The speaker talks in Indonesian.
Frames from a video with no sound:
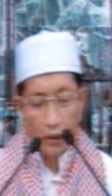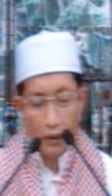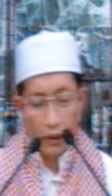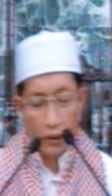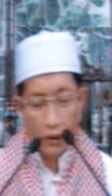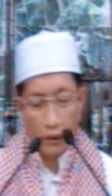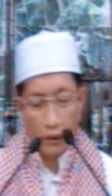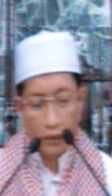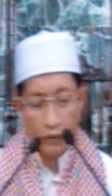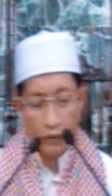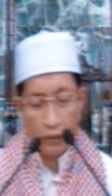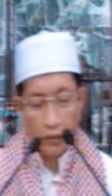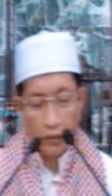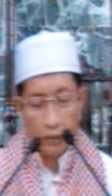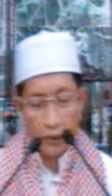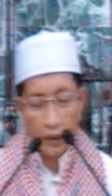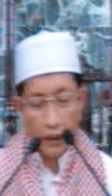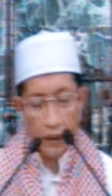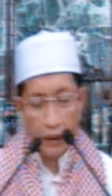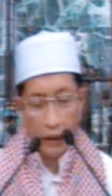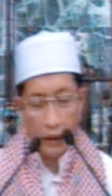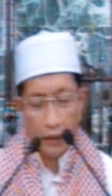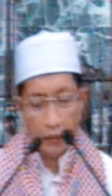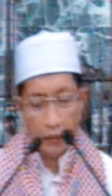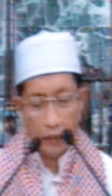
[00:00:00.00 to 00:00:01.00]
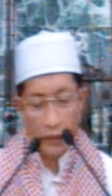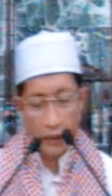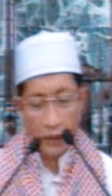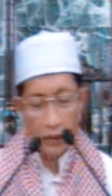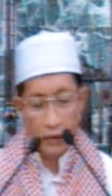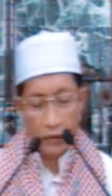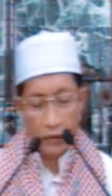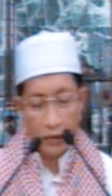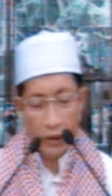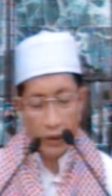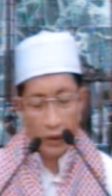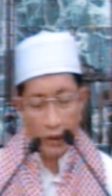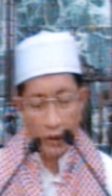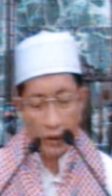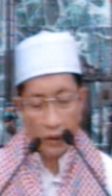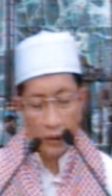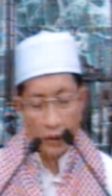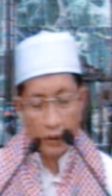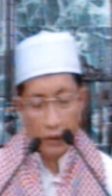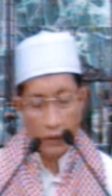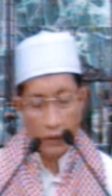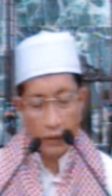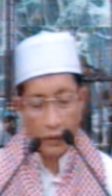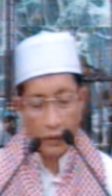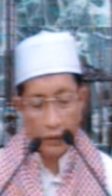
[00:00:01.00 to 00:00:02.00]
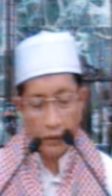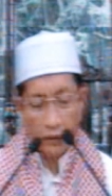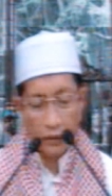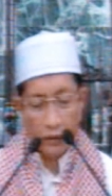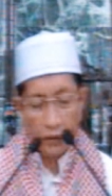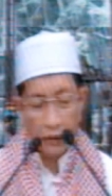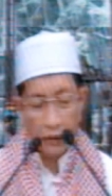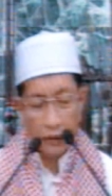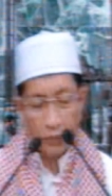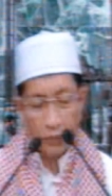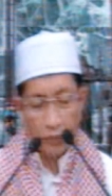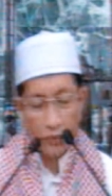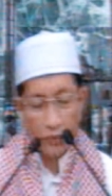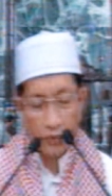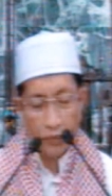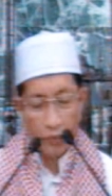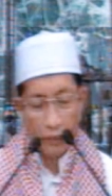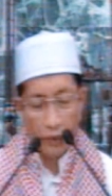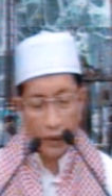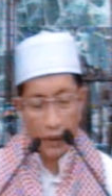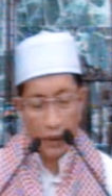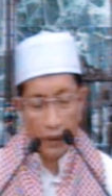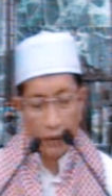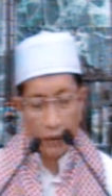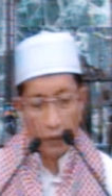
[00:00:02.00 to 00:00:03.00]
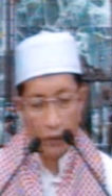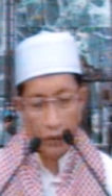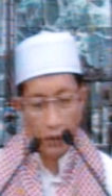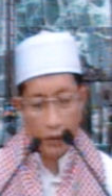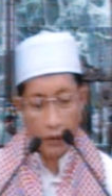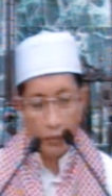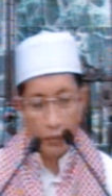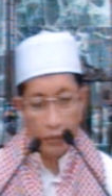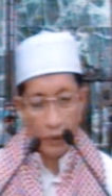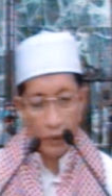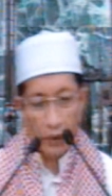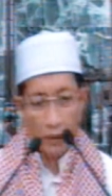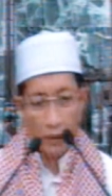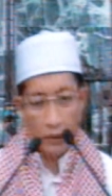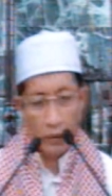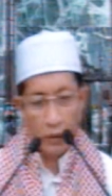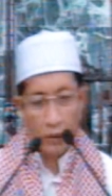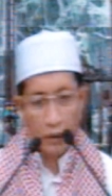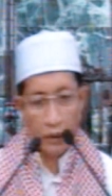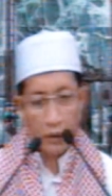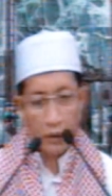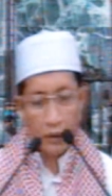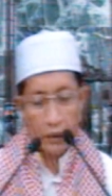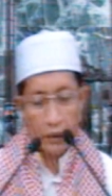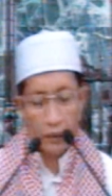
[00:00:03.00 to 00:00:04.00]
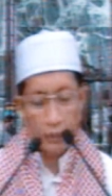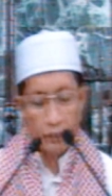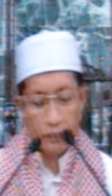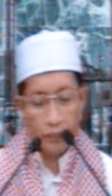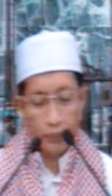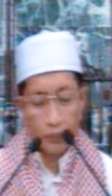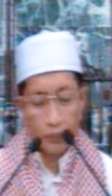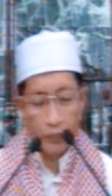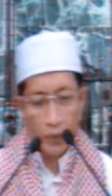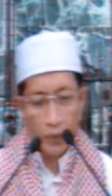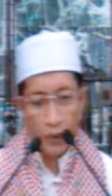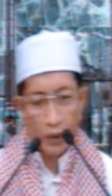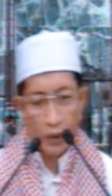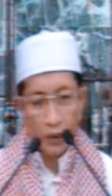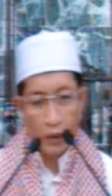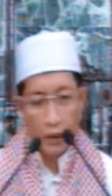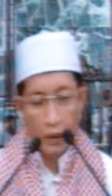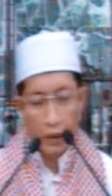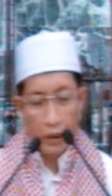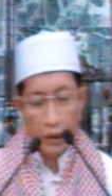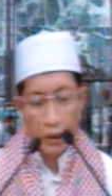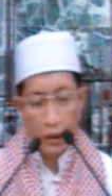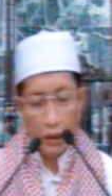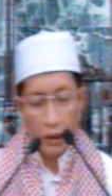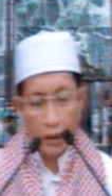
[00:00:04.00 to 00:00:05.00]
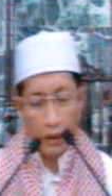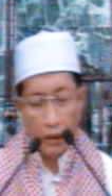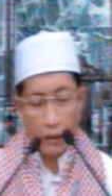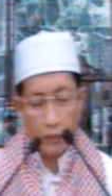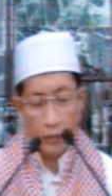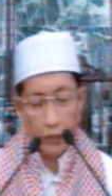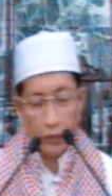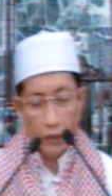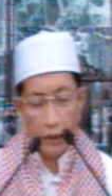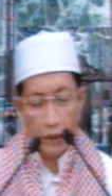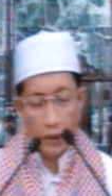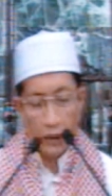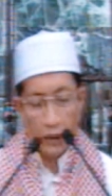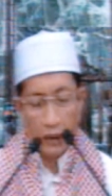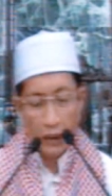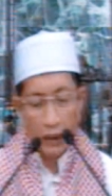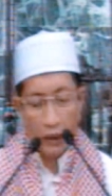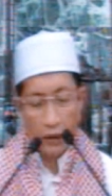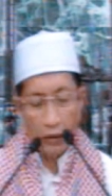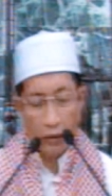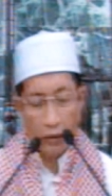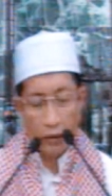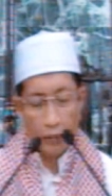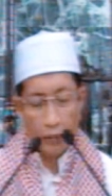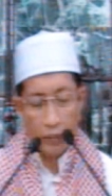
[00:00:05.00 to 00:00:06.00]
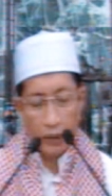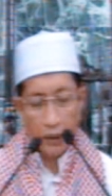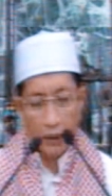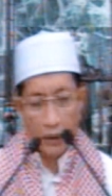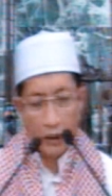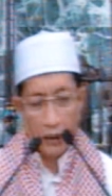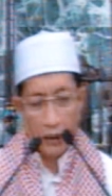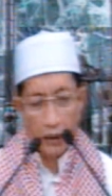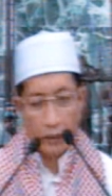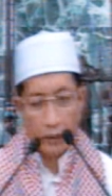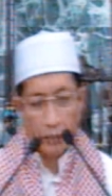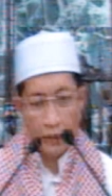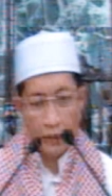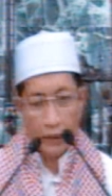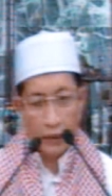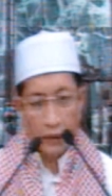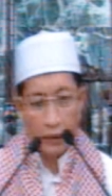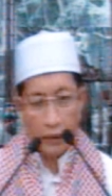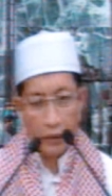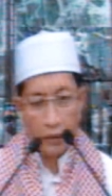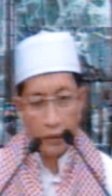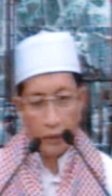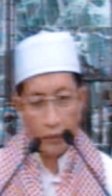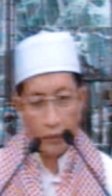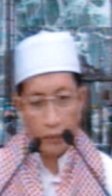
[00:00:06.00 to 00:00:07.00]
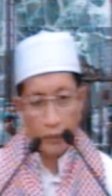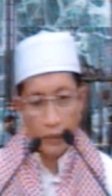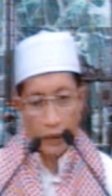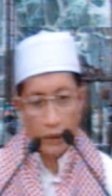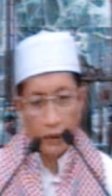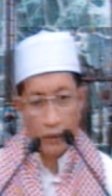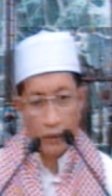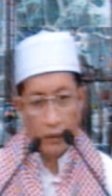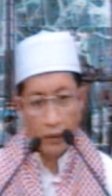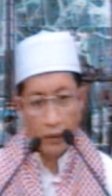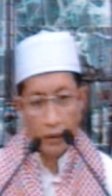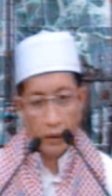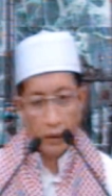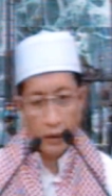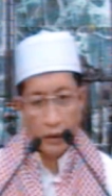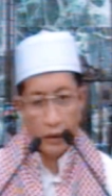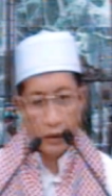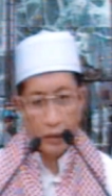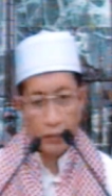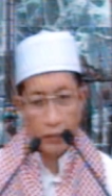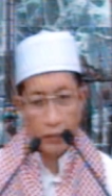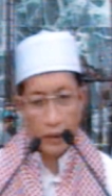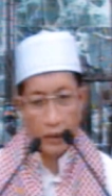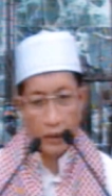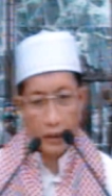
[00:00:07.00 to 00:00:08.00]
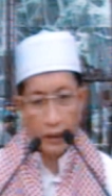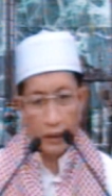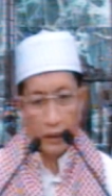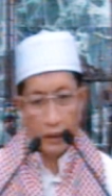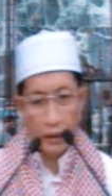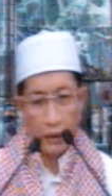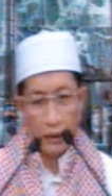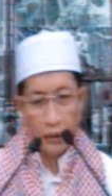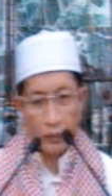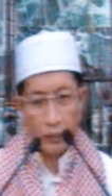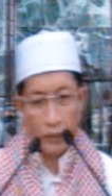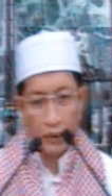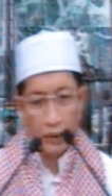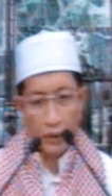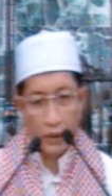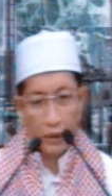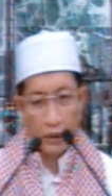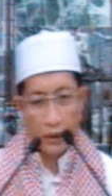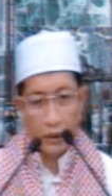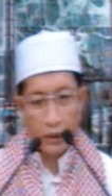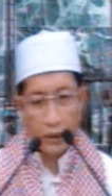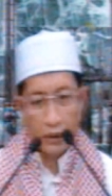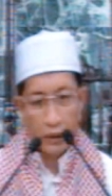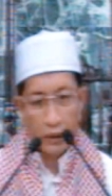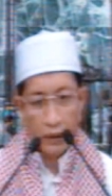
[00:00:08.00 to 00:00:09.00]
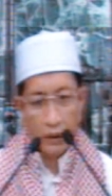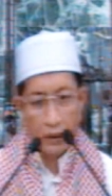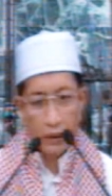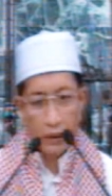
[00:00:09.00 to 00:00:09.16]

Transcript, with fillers: Na'udzu billahi minasy syaithanir rajim. Bismillahirrahmanirrahim. Alhamdulillahi rabbil alamin arrahmanirrahim maliki yaumiddin.